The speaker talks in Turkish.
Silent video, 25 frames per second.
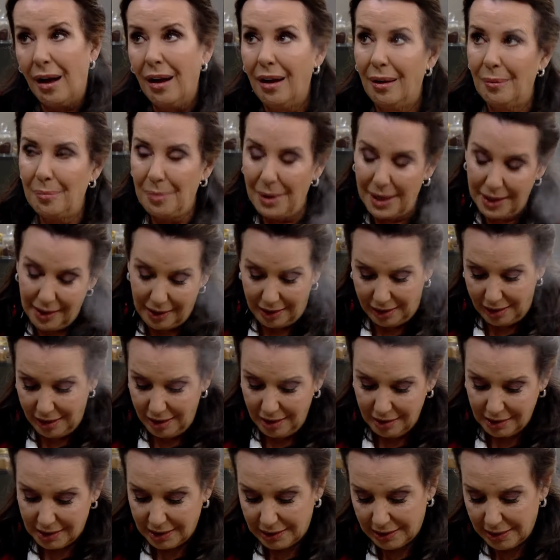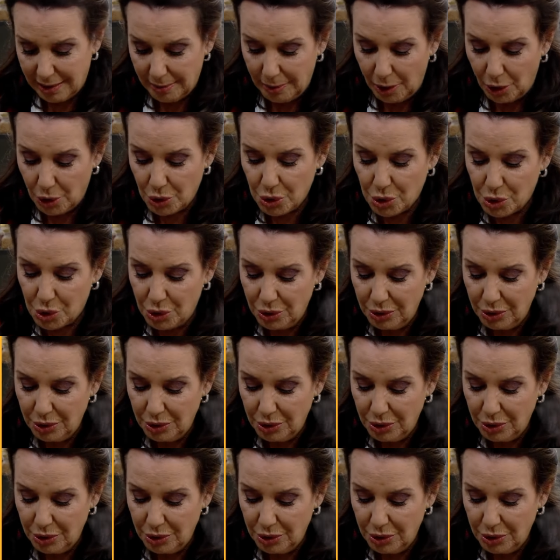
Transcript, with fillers: Peki kıtlama, kıtlama olsun